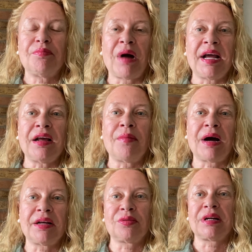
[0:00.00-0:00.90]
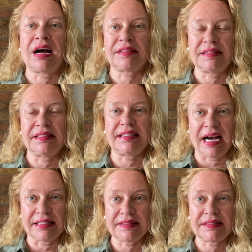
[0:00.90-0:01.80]
Meiner Meinung nach sind
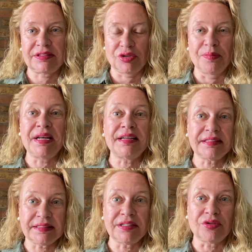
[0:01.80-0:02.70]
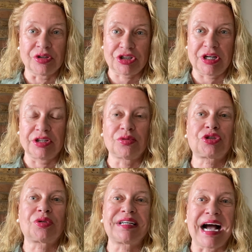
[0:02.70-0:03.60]
das zumindest in Deutschland und
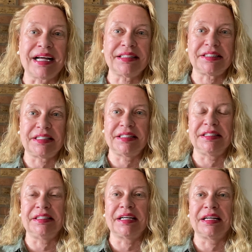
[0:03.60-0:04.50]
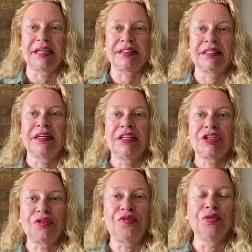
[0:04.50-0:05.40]
schon gar nicht in den Niederlanden
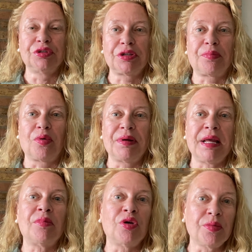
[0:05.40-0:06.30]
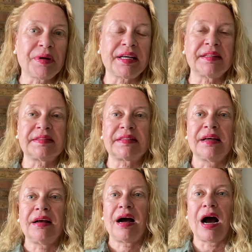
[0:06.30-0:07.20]
gefühlte Probleme. Übrigens
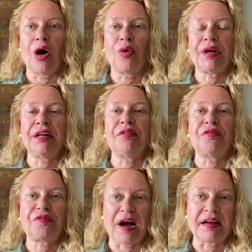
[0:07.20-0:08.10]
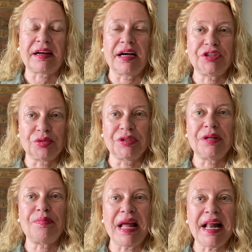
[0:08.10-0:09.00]
auch in Frankreich und
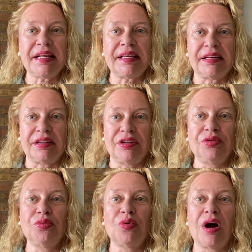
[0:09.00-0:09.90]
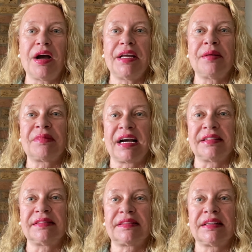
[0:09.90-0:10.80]
in Belgien, nur in einem
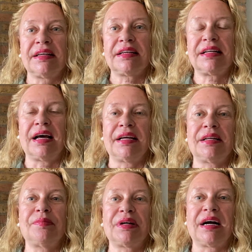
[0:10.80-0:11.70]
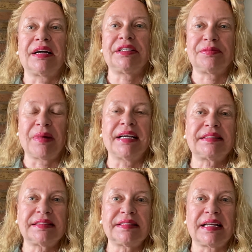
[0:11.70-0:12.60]
ganz kleinen Bereich.
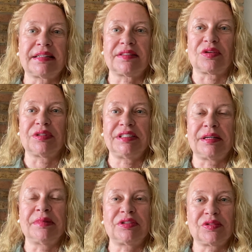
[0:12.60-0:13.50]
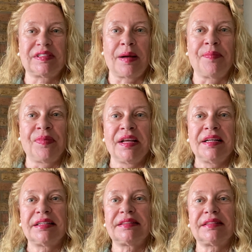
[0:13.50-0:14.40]
Meistens hängt das auch nicht damit zusammen,
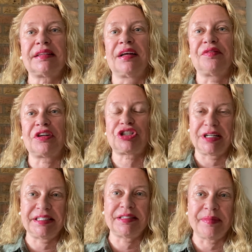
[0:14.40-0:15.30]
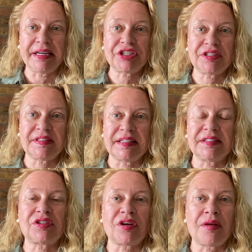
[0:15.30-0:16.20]
dass es einfach schlechte Menschen
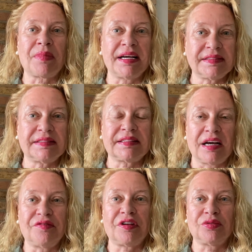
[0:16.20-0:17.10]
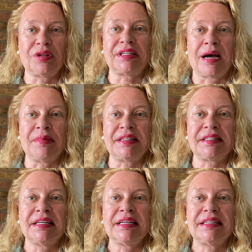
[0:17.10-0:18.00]
sind, sondern meistens einfach nur damit,
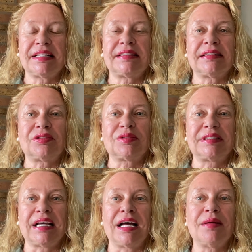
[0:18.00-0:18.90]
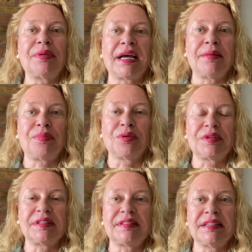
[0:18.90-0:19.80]
dass das soziale
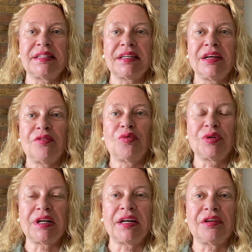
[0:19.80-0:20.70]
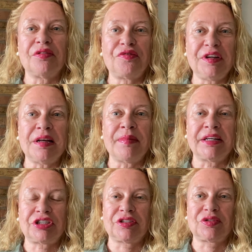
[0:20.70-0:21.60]
Brennpunkte sind, wo dann viele
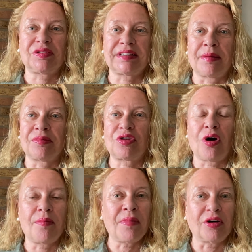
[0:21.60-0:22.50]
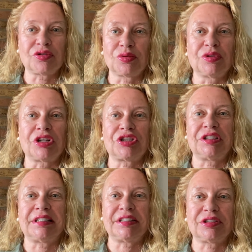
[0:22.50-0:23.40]
Menschen zusammenkommen aus
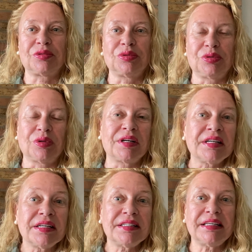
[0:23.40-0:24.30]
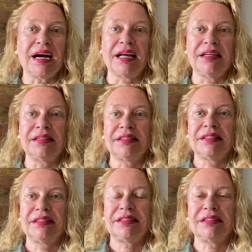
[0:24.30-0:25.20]
unterschiedlichen Kulturen, die alle
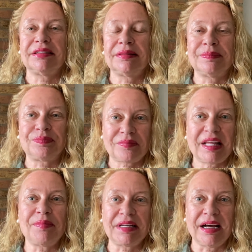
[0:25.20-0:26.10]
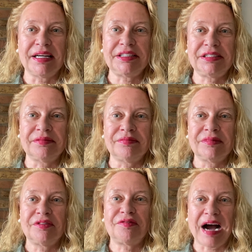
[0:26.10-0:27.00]
ähm, im
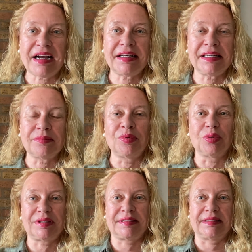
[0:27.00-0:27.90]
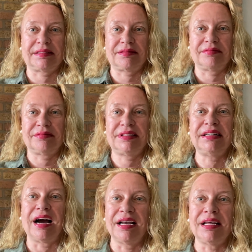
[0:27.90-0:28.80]
gleichen wackeligen Boot sitzen,
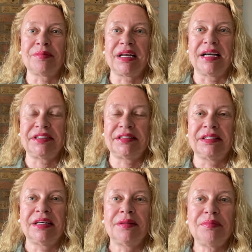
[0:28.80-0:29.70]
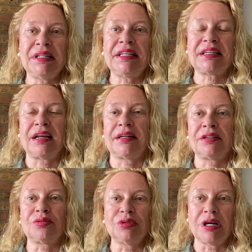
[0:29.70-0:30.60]
die alle im gleichen mini
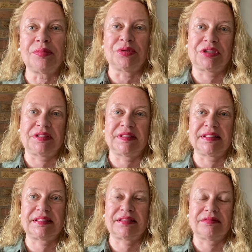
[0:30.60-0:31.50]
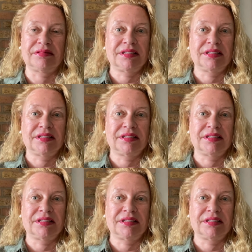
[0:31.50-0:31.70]
kleinen Ruderbötchen sitzen.